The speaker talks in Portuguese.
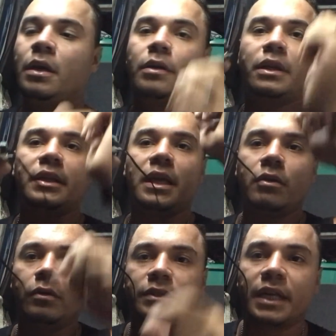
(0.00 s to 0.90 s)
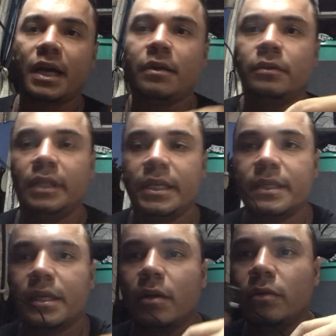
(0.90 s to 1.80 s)
Eu tentei encontrar, né,
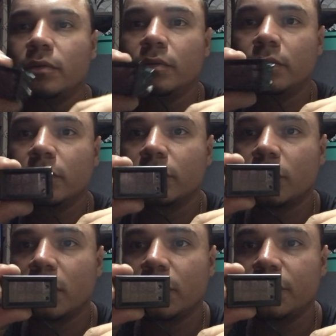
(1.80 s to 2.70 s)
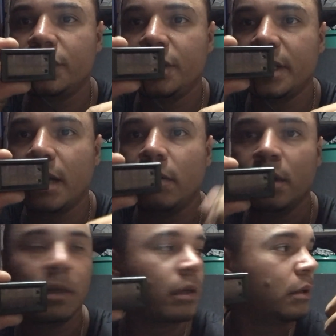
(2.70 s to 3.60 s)
esse aqui é o controlador digital,
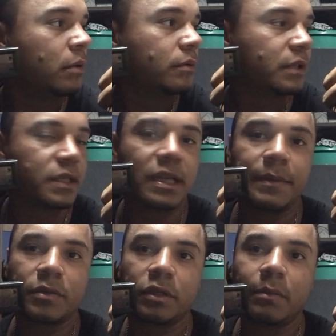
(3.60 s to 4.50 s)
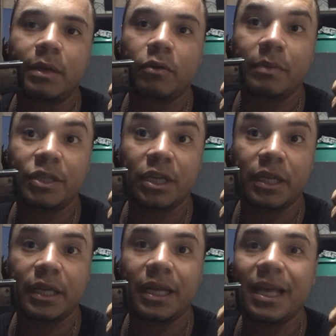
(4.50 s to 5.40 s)
não sei se dá para escutar o barulho, mas a
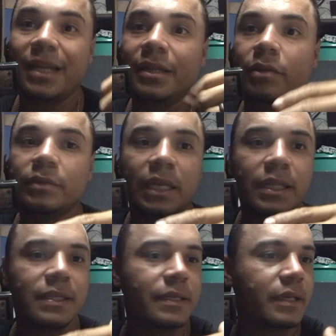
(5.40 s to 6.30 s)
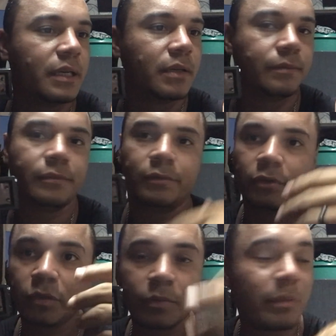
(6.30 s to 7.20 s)
geladeira ela não está desligando.
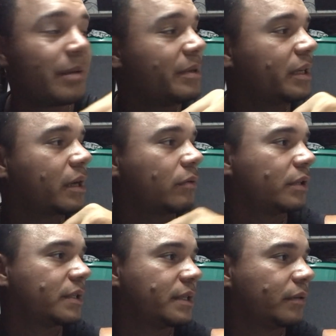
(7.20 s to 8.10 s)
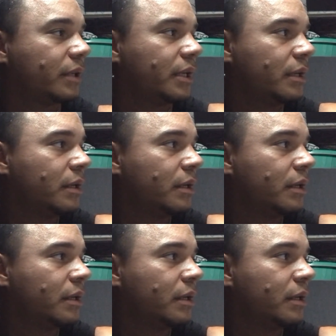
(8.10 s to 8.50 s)
Outro probleminha que aconteceu, né?